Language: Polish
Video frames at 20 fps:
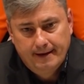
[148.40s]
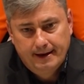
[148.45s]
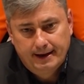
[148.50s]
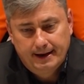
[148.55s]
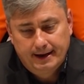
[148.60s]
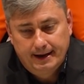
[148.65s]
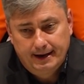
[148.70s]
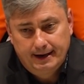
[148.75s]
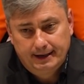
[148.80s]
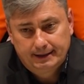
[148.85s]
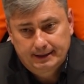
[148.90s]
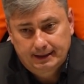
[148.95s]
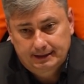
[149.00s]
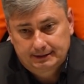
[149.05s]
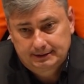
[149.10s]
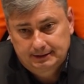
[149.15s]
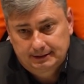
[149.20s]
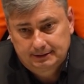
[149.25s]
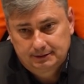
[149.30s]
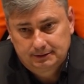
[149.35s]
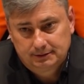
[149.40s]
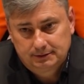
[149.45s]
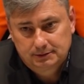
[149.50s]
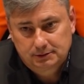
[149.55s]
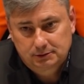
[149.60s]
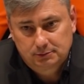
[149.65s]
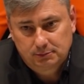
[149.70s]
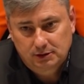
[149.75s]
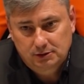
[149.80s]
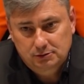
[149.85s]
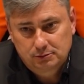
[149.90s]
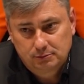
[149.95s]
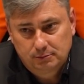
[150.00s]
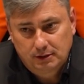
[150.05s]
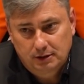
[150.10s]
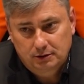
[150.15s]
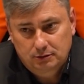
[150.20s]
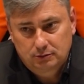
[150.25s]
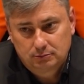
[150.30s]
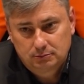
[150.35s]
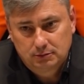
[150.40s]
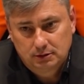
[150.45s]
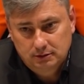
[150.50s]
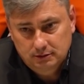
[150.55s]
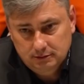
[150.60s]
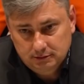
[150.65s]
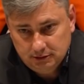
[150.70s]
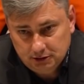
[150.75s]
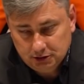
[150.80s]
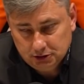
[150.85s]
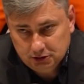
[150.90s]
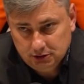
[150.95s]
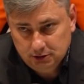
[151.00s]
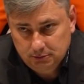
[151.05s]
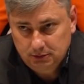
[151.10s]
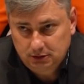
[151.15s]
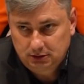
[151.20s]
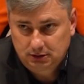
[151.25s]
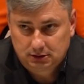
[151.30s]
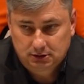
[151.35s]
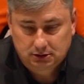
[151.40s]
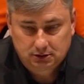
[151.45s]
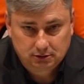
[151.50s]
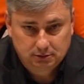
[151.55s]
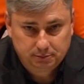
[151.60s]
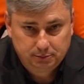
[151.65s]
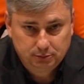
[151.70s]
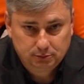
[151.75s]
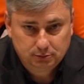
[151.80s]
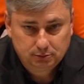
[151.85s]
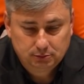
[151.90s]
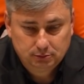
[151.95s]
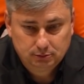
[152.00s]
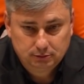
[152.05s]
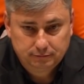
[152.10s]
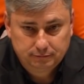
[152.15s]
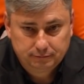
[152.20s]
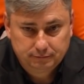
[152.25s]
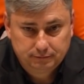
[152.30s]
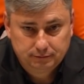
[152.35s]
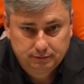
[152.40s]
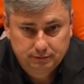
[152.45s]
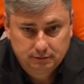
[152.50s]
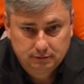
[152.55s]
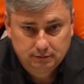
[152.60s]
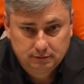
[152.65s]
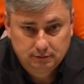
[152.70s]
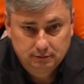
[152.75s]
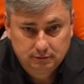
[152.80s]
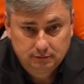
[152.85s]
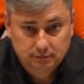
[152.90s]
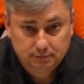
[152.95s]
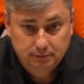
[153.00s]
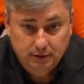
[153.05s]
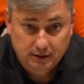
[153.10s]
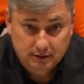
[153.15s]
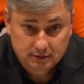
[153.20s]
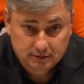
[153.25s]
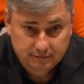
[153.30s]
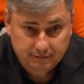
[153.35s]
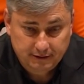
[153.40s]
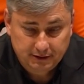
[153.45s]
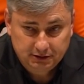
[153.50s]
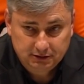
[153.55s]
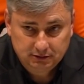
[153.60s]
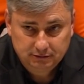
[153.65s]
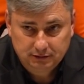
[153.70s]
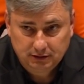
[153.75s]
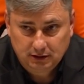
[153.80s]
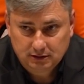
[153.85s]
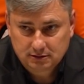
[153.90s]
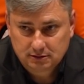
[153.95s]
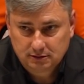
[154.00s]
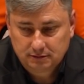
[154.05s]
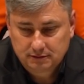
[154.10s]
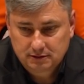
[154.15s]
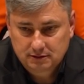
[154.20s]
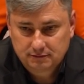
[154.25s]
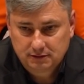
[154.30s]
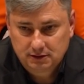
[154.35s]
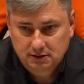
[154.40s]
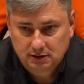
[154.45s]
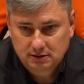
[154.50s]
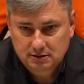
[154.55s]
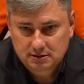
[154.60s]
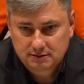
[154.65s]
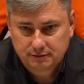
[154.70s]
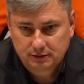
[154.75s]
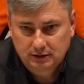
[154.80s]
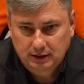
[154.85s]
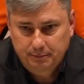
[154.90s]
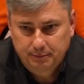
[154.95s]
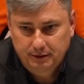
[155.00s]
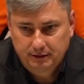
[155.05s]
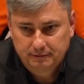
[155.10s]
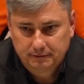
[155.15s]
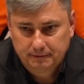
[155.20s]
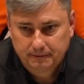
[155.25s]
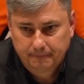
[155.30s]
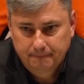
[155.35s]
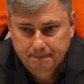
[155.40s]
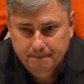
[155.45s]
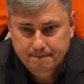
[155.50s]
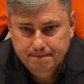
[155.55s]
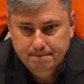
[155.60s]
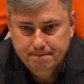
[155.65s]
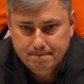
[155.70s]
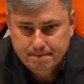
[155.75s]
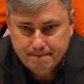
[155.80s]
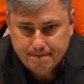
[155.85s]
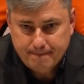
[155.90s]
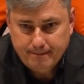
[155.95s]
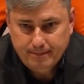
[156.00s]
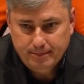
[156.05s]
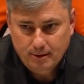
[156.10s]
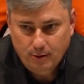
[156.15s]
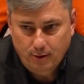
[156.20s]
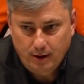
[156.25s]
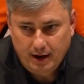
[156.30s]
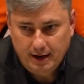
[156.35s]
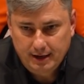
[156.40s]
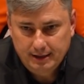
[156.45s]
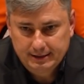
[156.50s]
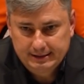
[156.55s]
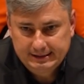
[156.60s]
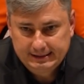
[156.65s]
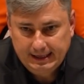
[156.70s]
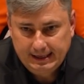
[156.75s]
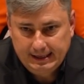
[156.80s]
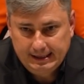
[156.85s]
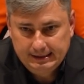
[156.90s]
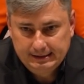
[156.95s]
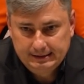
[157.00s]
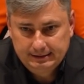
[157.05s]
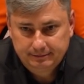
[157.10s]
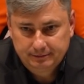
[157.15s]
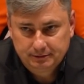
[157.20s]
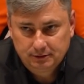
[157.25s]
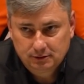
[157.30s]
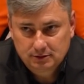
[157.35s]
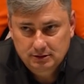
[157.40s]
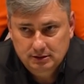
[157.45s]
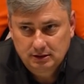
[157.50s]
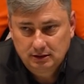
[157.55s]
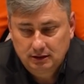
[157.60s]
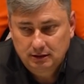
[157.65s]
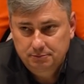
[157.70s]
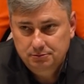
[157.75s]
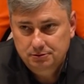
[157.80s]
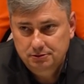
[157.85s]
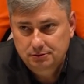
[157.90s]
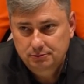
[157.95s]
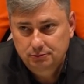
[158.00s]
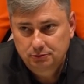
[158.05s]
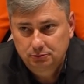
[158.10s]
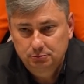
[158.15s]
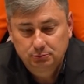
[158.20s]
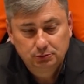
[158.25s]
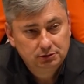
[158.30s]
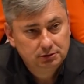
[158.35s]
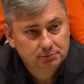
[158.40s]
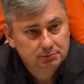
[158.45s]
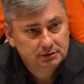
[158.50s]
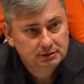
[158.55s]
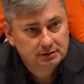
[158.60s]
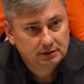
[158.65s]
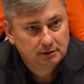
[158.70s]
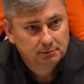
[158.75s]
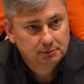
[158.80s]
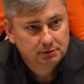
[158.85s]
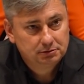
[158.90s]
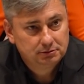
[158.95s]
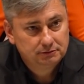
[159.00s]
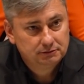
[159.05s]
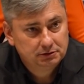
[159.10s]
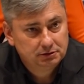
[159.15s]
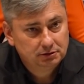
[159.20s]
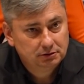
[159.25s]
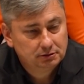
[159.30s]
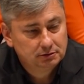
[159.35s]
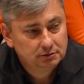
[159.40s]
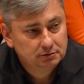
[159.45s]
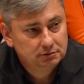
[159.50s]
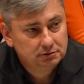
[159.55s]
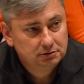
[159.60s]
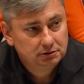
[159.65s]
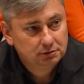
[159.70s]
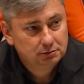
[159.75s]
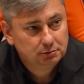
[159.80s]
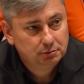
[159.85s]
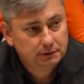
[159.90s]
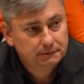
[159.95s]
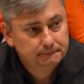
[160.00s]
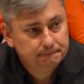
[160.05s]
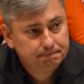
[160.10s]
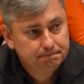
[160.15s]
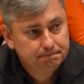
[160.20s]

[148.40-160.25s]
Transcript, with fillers: E, także no, summa summarum cieszymy się z trzech punktów. E, bardzo ważne wyjazdowe zwycięstwo na pewno. No ale, ale wnioski na przyszłość musimy z tego meczu wyciągnąć. Dziękuję.